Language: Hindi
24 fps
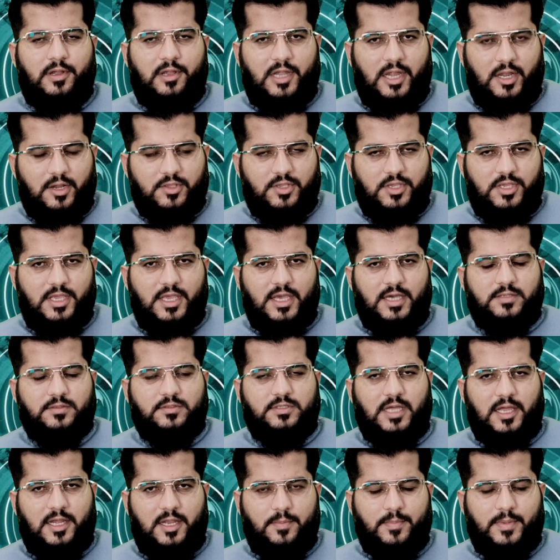लड़कियां,
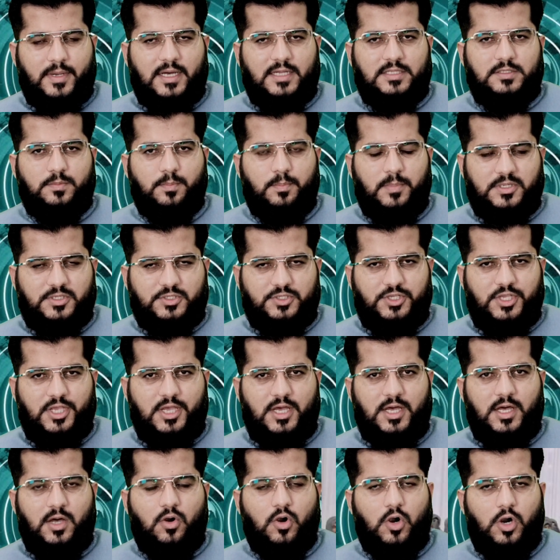तालिबात
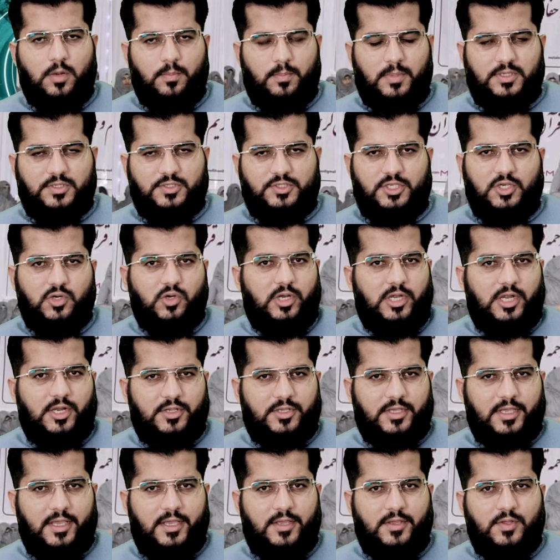बच्चियां और बच्चे और
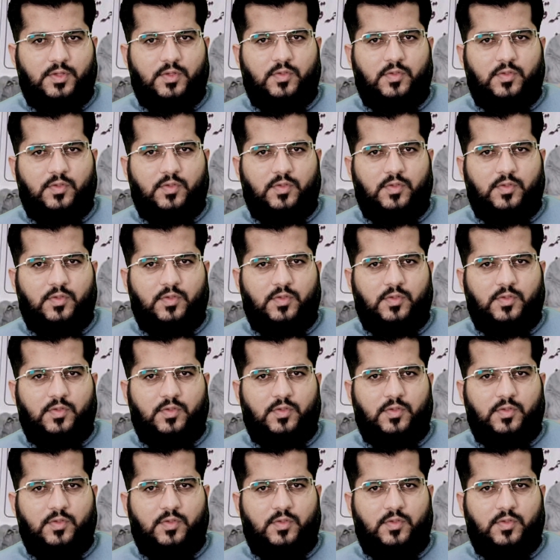लड़के